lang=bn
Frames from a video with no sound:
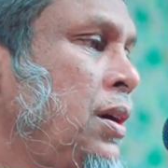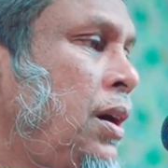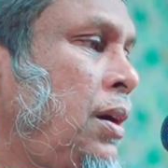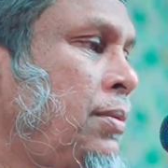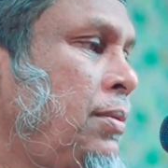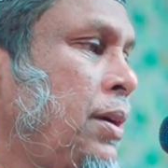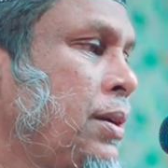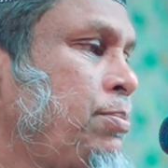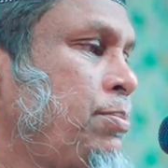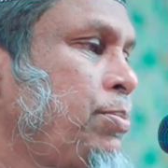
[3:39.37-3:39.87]

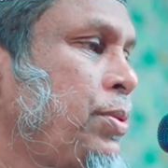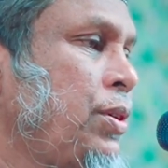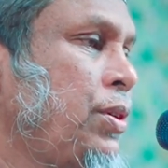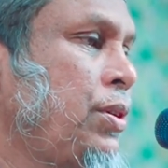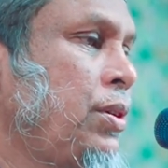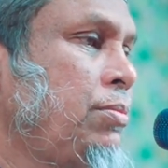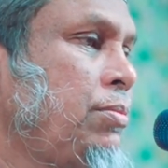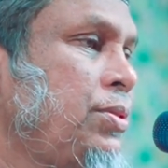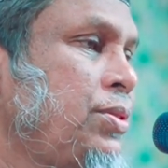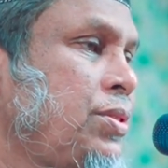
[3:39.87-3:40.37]
আমার
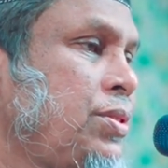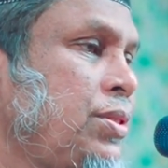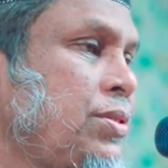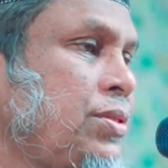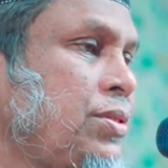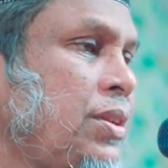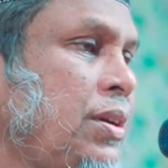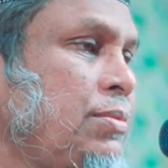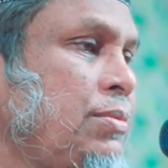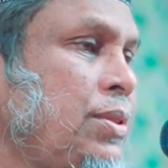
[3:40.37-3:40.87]
প্রিয় নবী
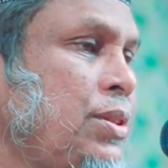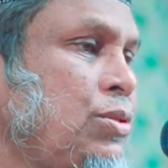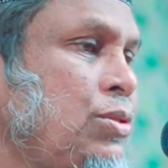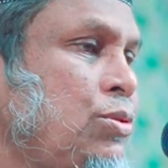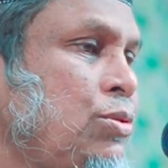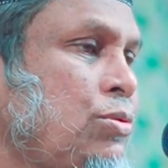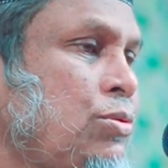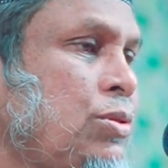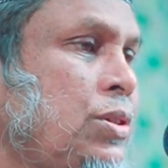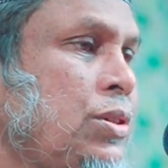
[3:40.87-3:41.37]
ইসলামের
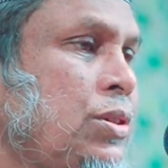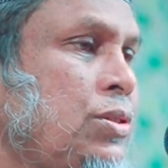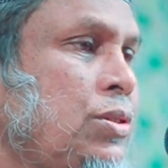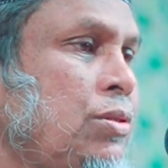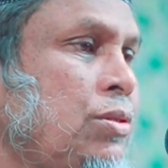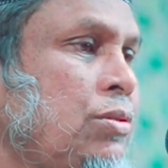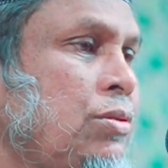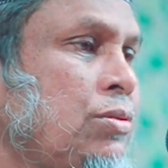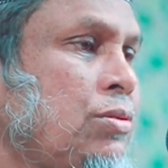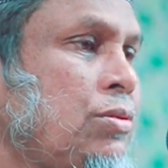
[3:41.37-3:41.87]
যুগটা
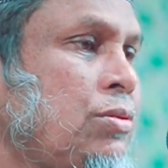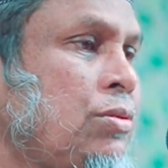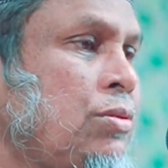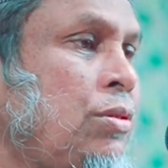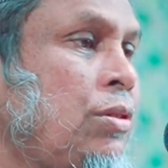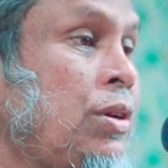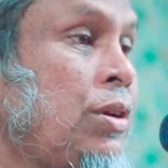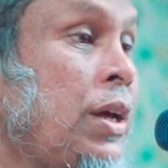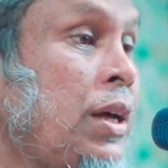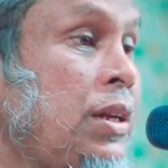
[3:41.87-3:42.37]
ছিল
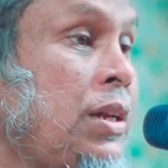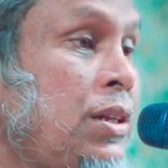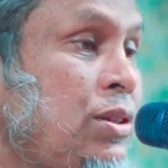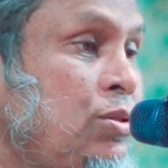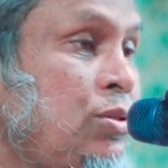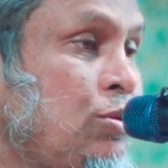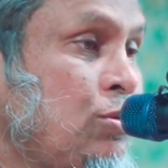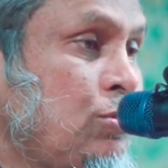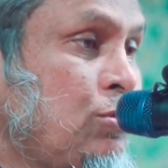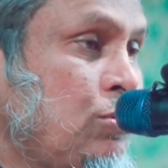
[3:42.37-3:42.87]
সোনালী
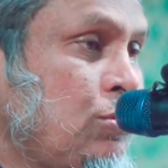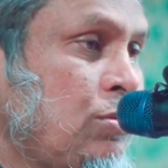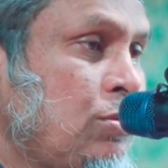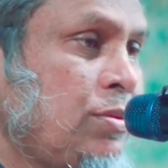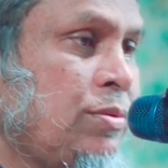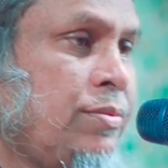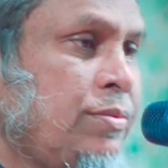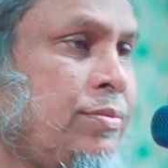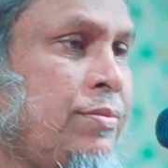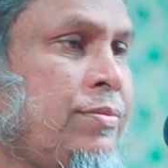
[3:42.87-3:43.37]
যুগ
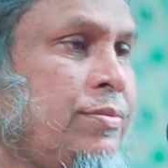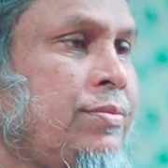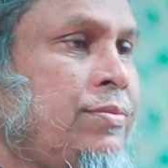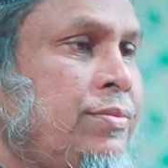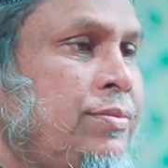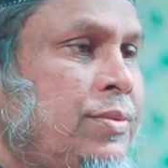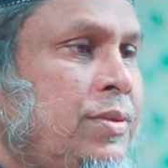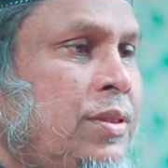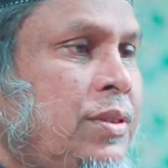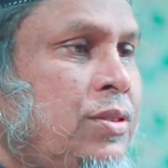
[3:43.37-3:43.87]

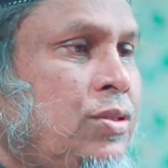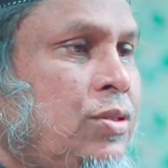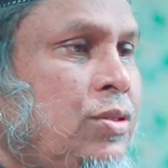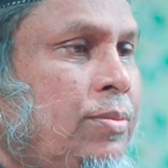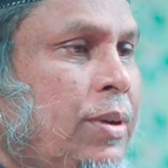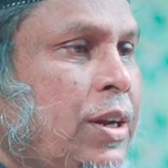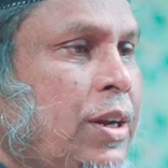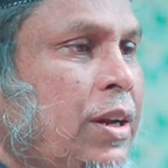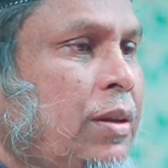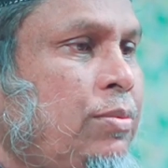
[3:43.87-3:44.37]

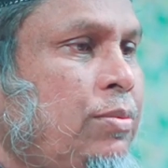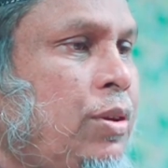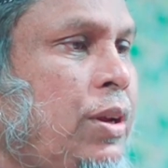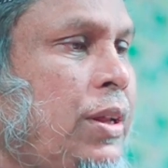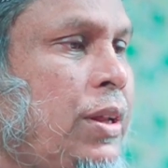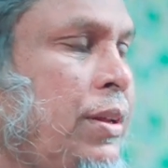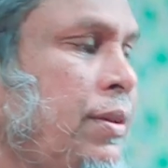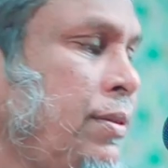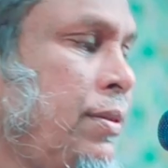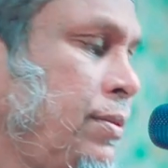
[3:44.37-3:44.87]
সুবান্না
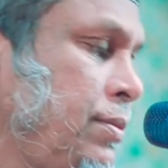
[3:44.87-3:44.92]
বলেন